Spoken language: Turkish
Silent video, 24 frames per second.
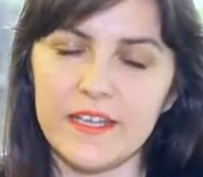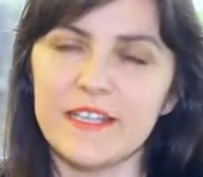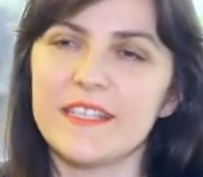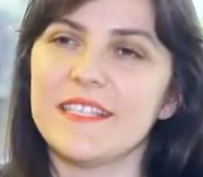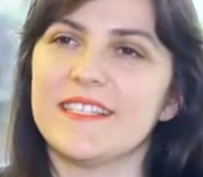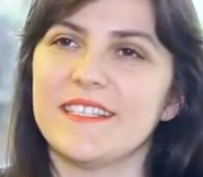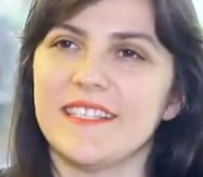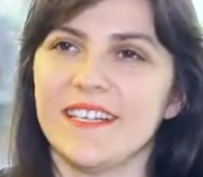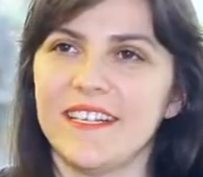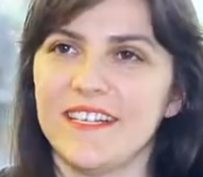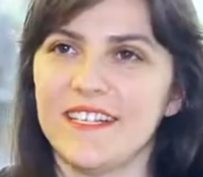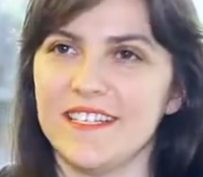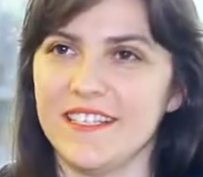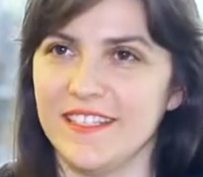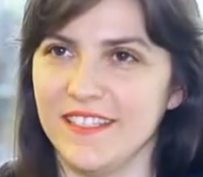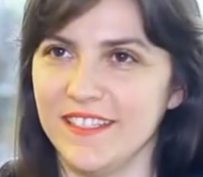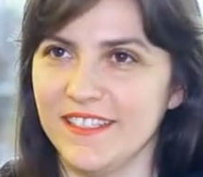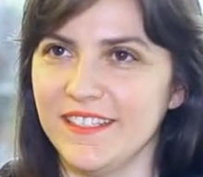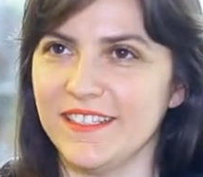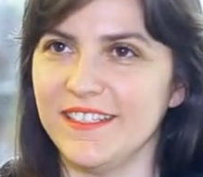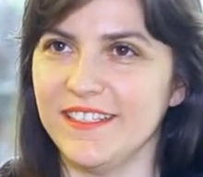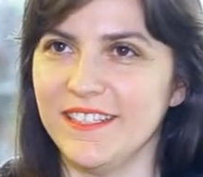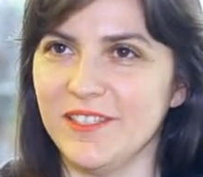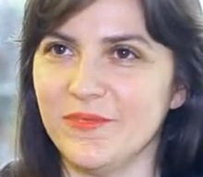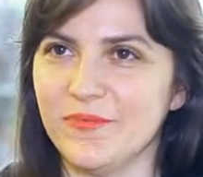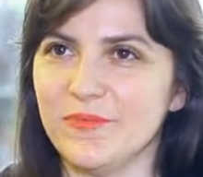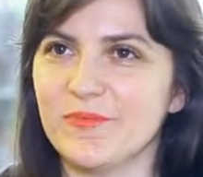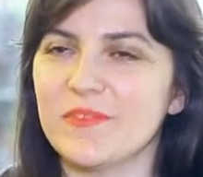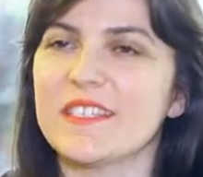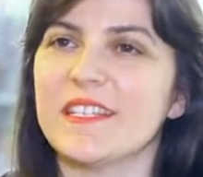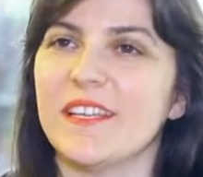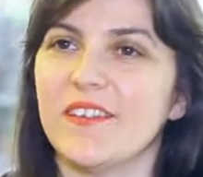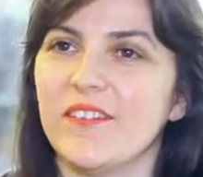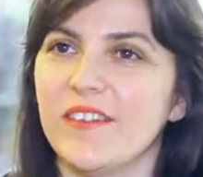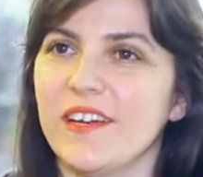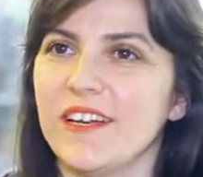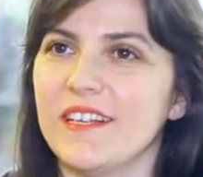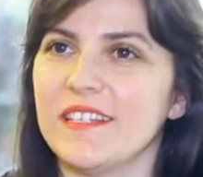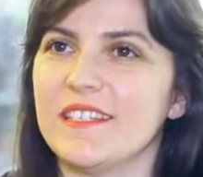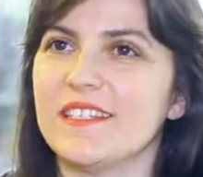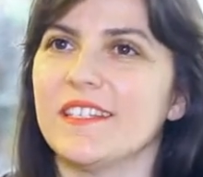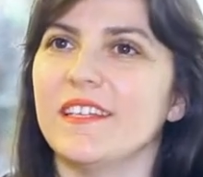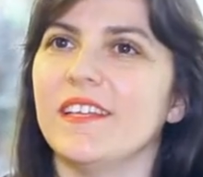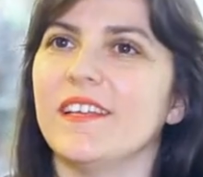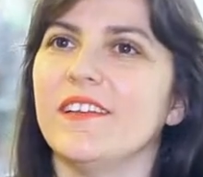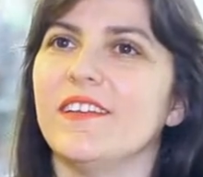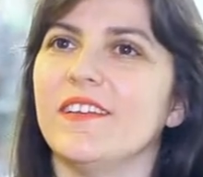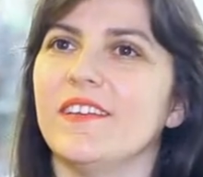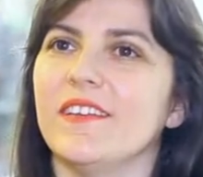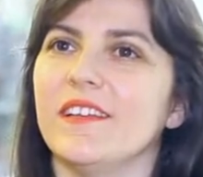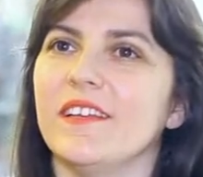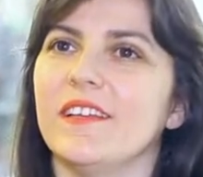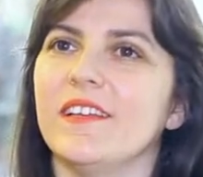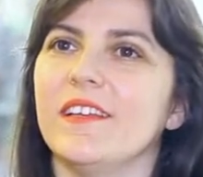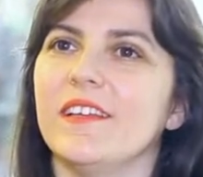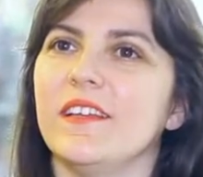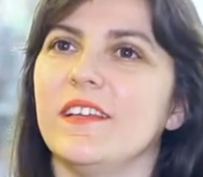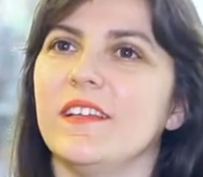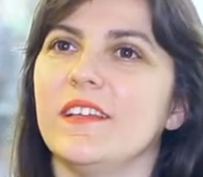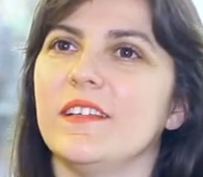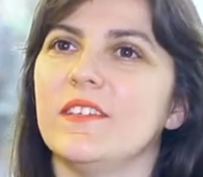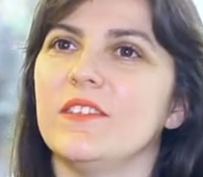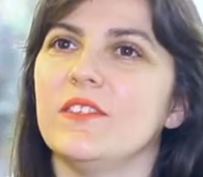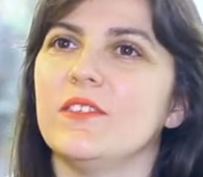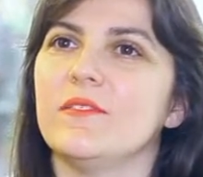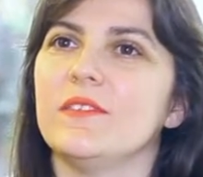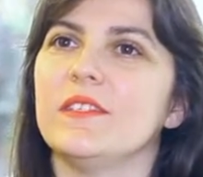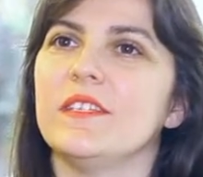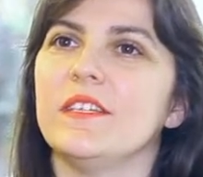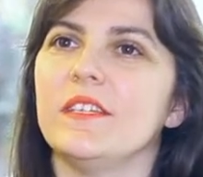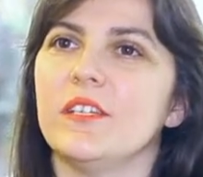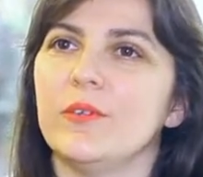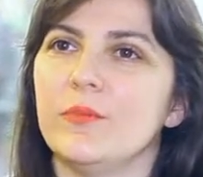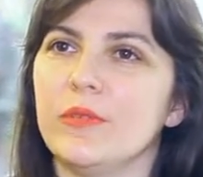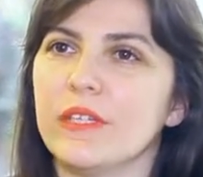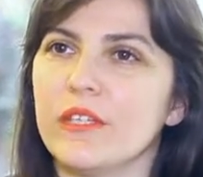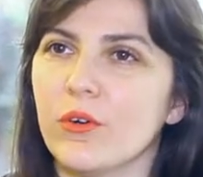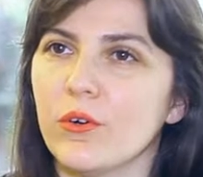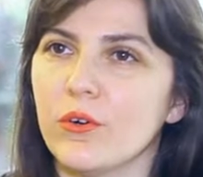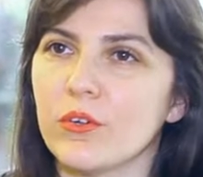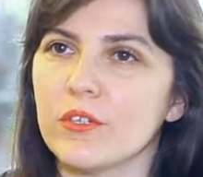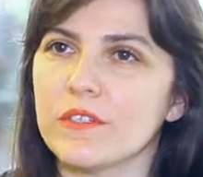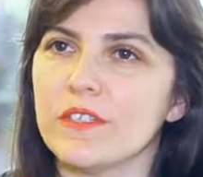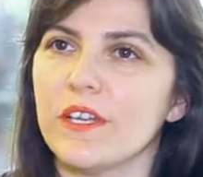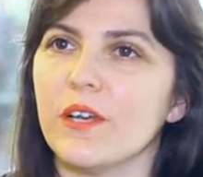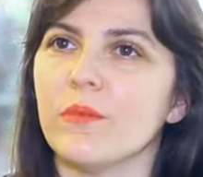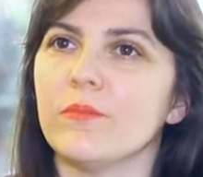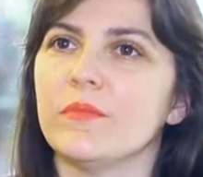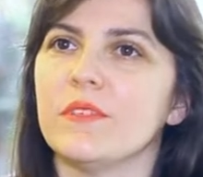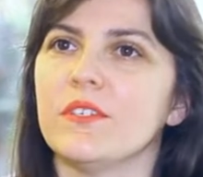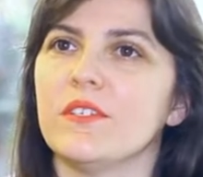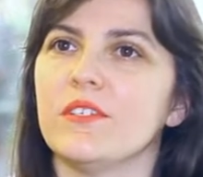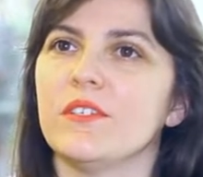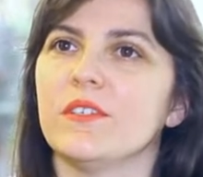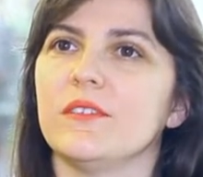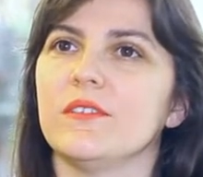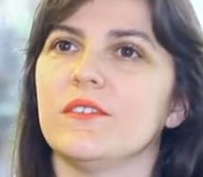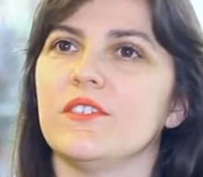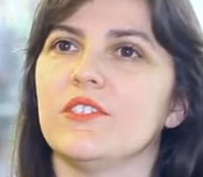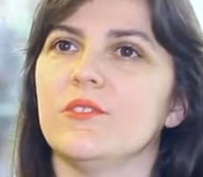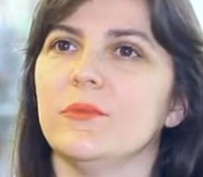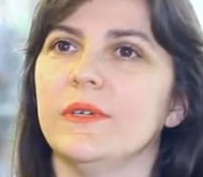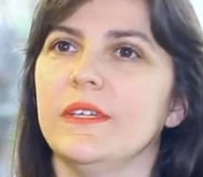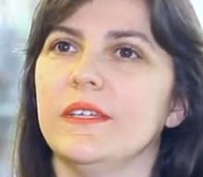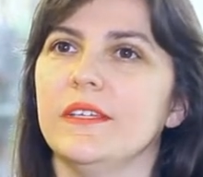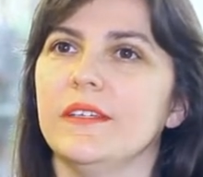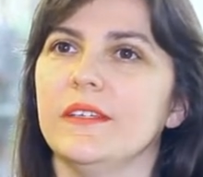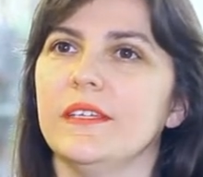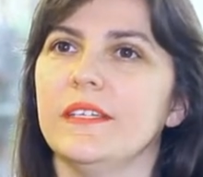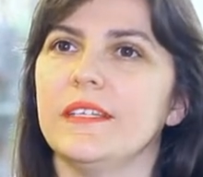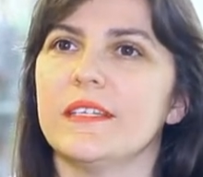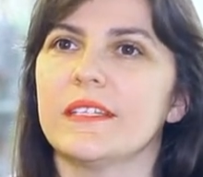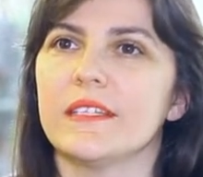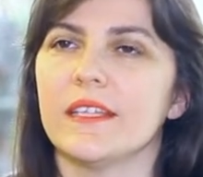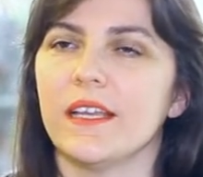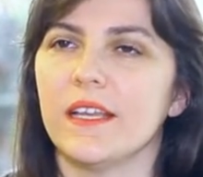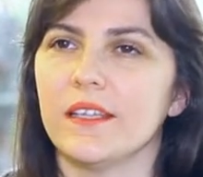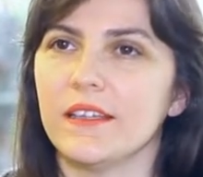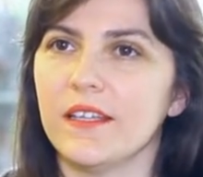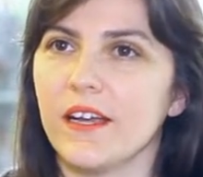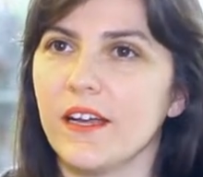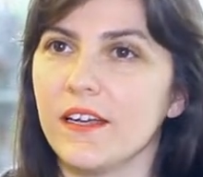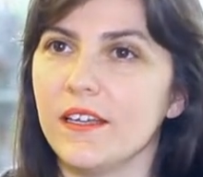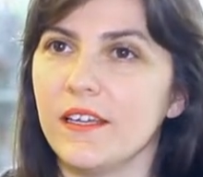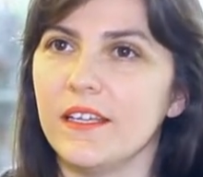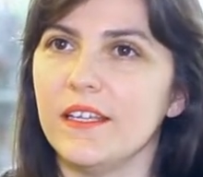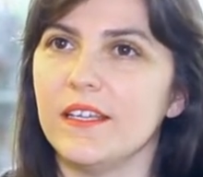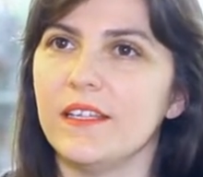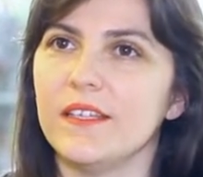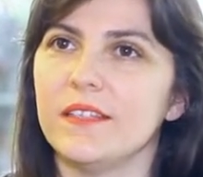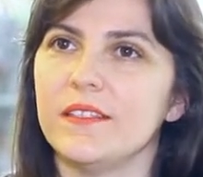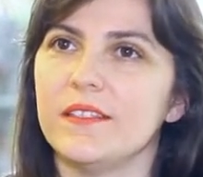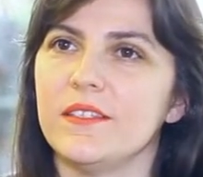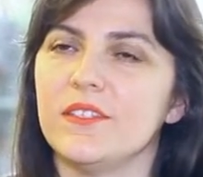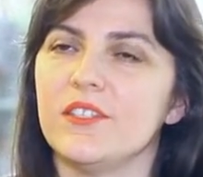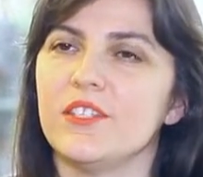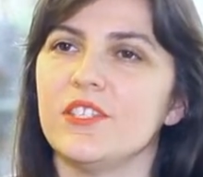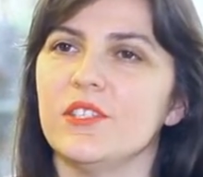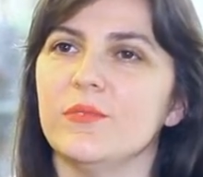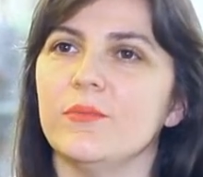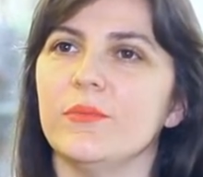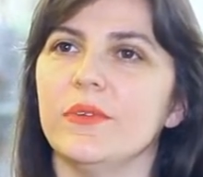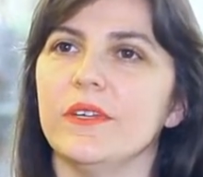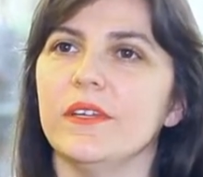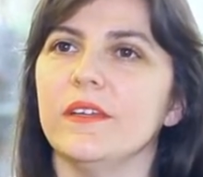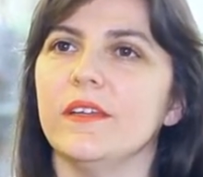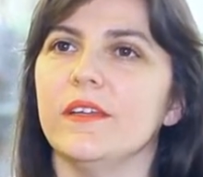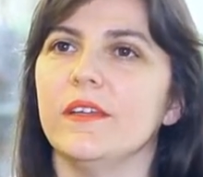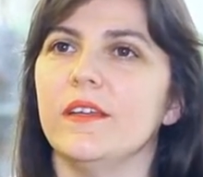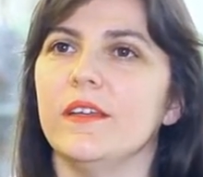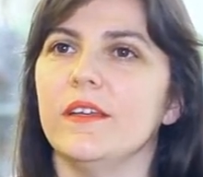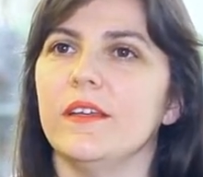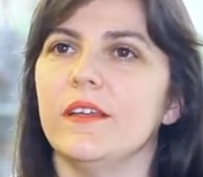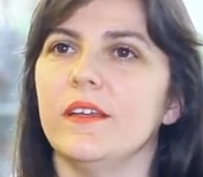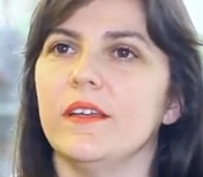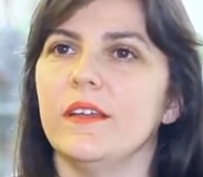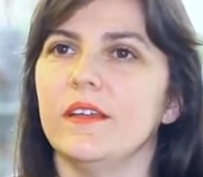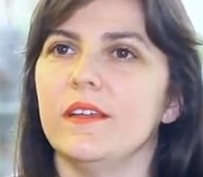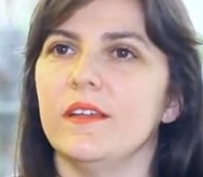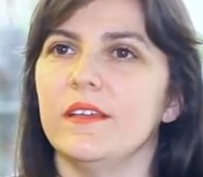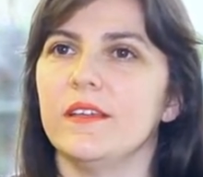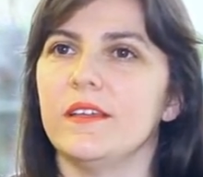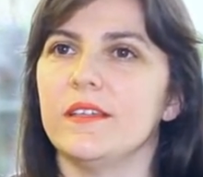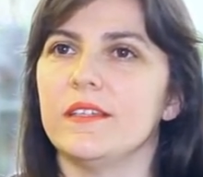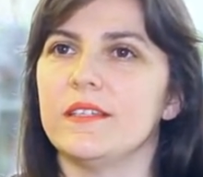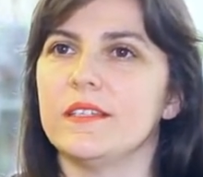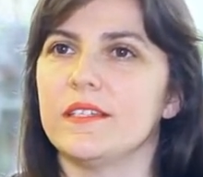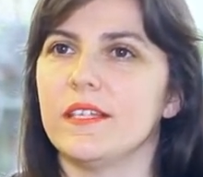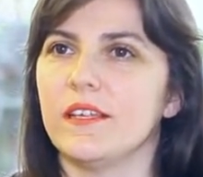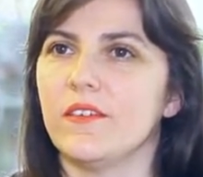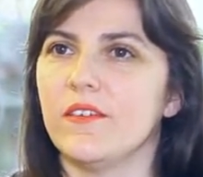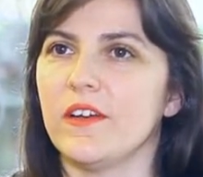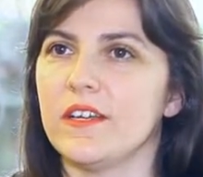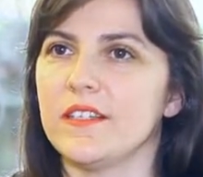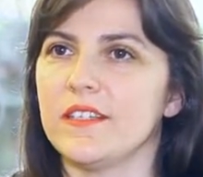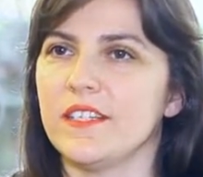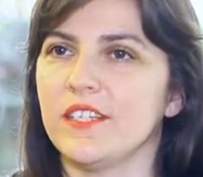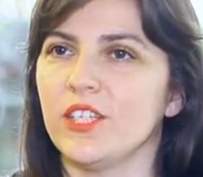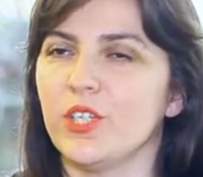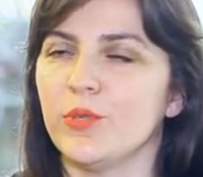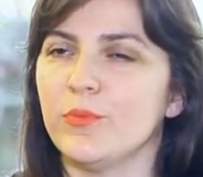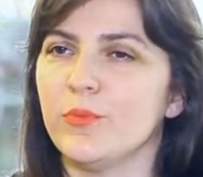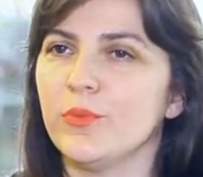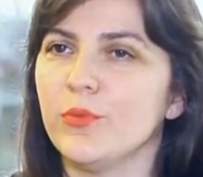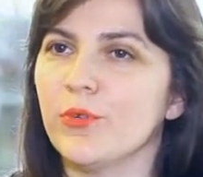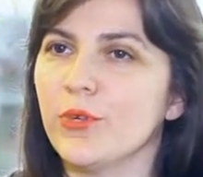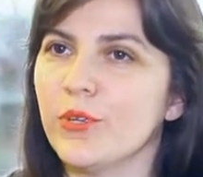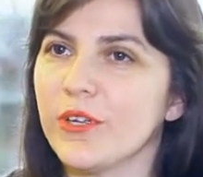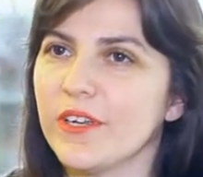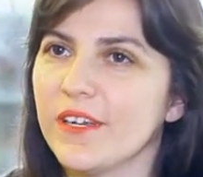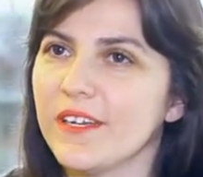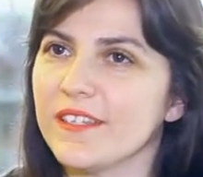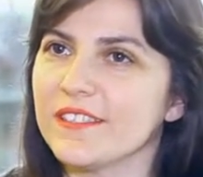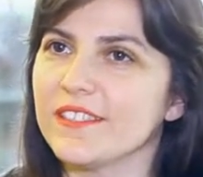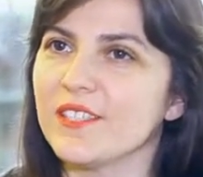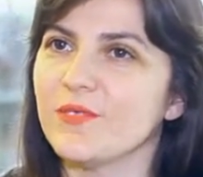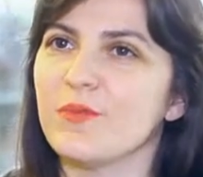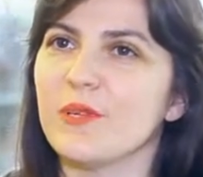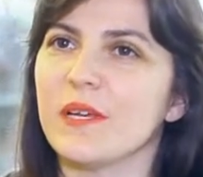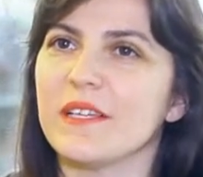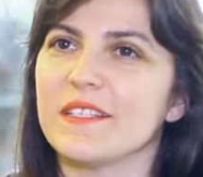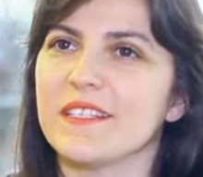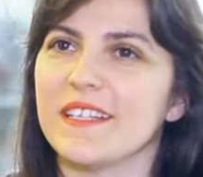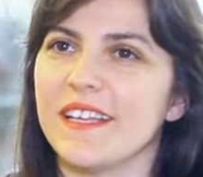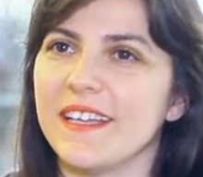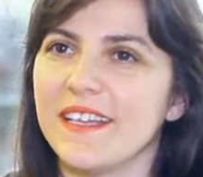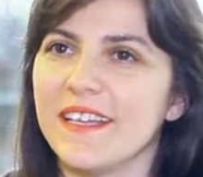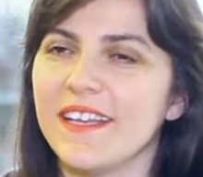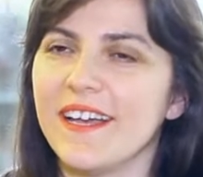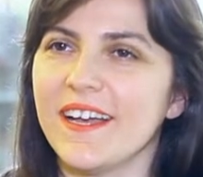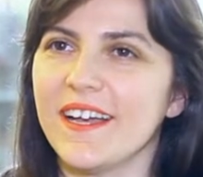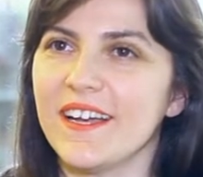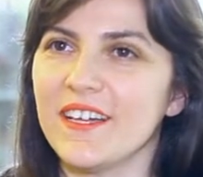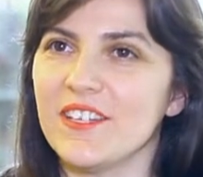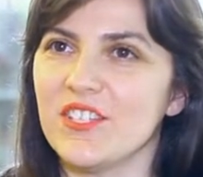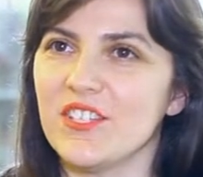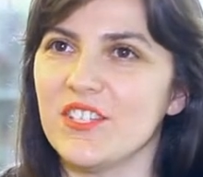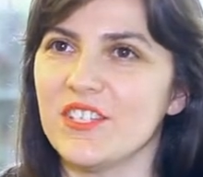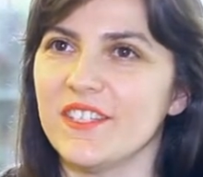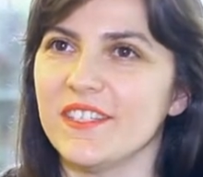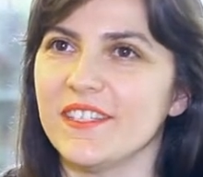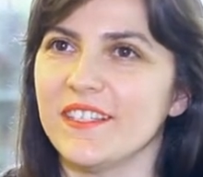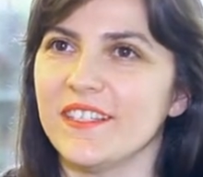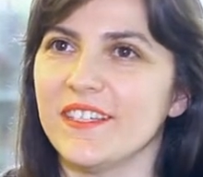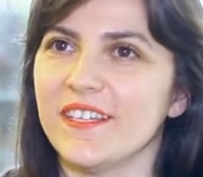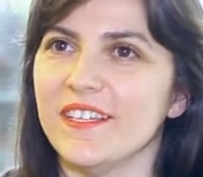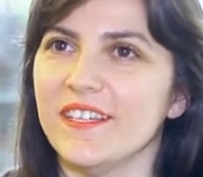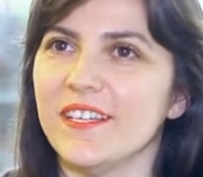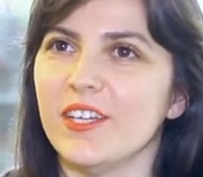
isterse diyeyim, severse dinamik ortamda çalışmayı, insanlarla iletişimi severse, yapı olarak da biraz enerjik,